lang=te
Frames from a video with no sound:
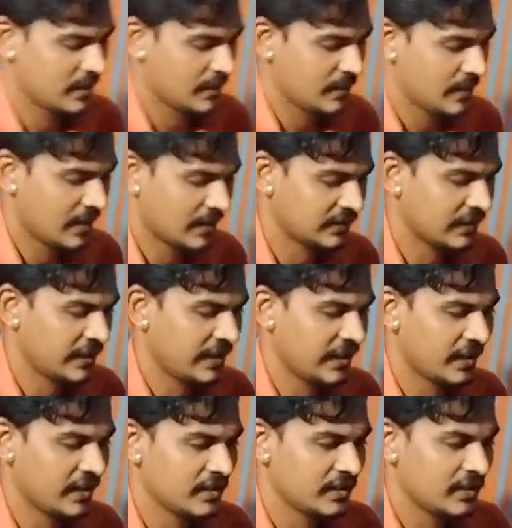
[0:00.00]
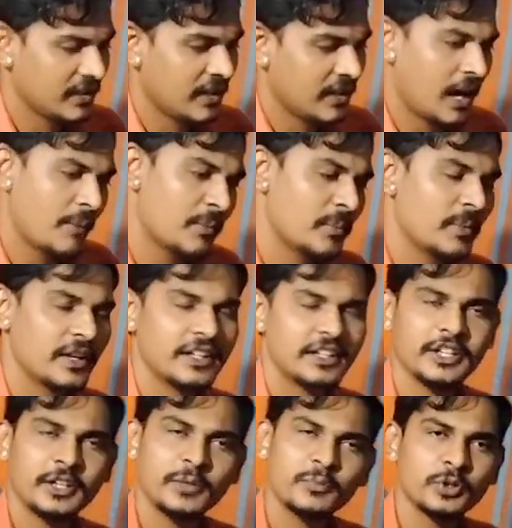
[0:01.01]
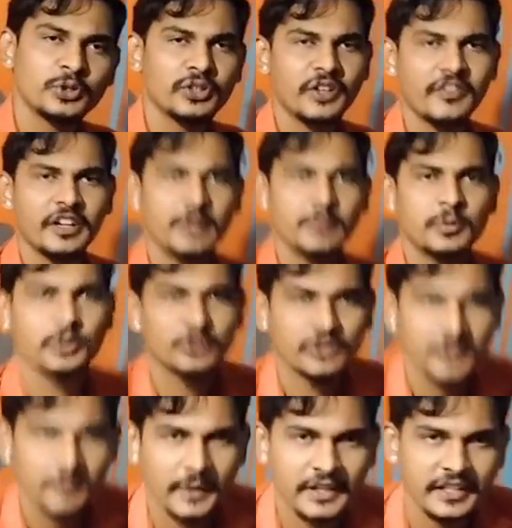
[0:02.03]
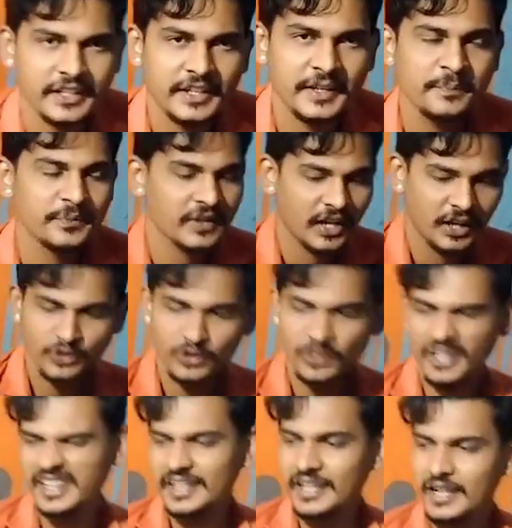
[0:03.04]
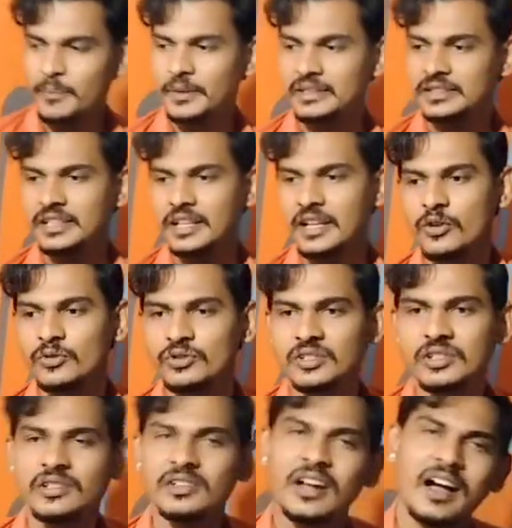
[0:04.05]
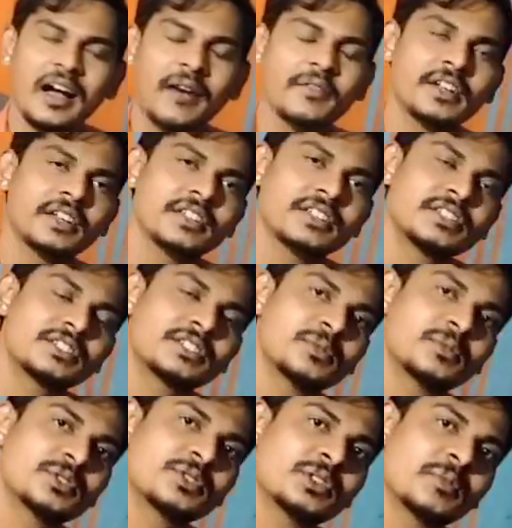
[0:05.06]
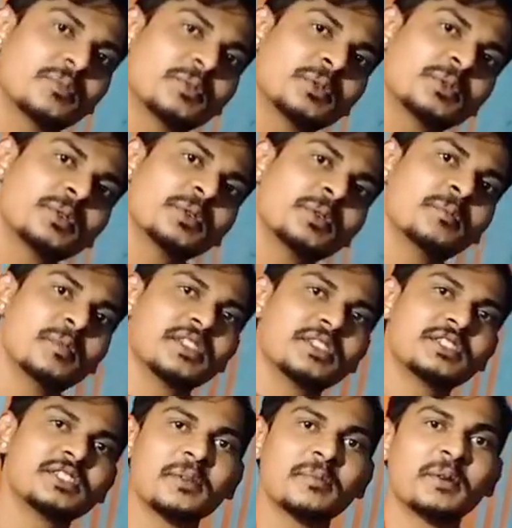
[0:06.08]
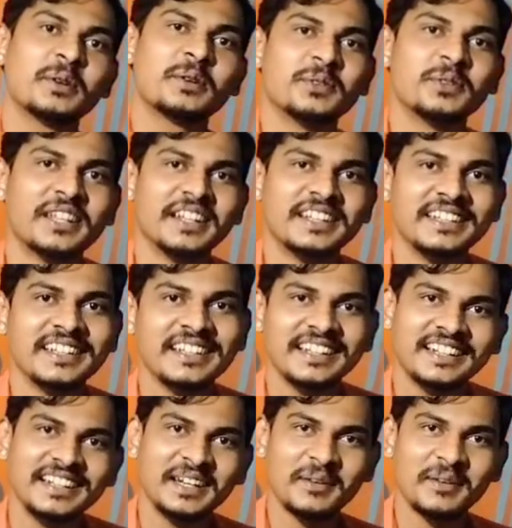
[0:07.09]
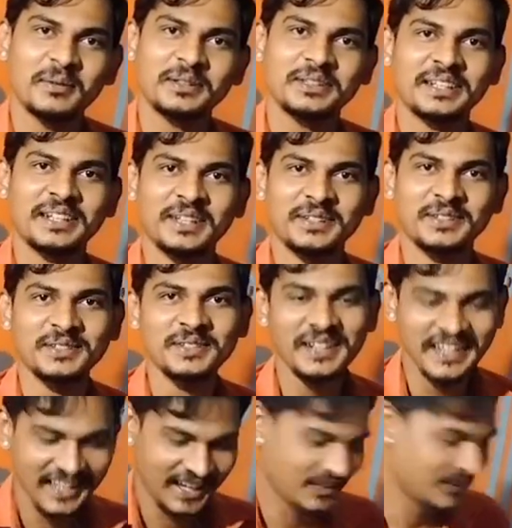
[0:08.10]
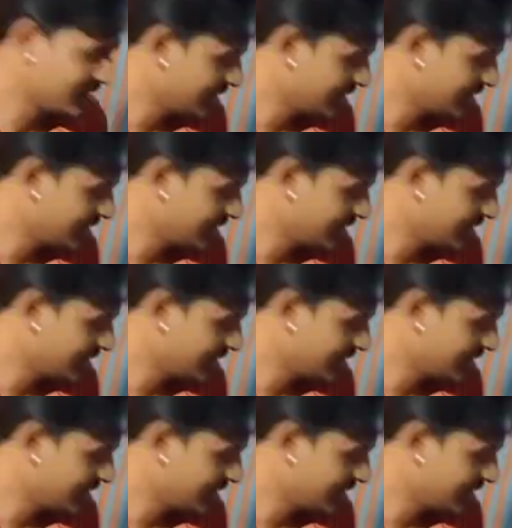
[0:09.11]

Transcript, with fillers: అత్తయ్య అమ్మమ్మ ఏంటంటే పొద్దున్నే వెళ్ళిపోతుంది పనికి అందుకని ఎలా పడితే అలా ఉంది ఆమె ఇష్టం వచ్చినప్పుడు మంచిగా పెట్టుకుంటుంది లేకపోతే లేదు అందుకని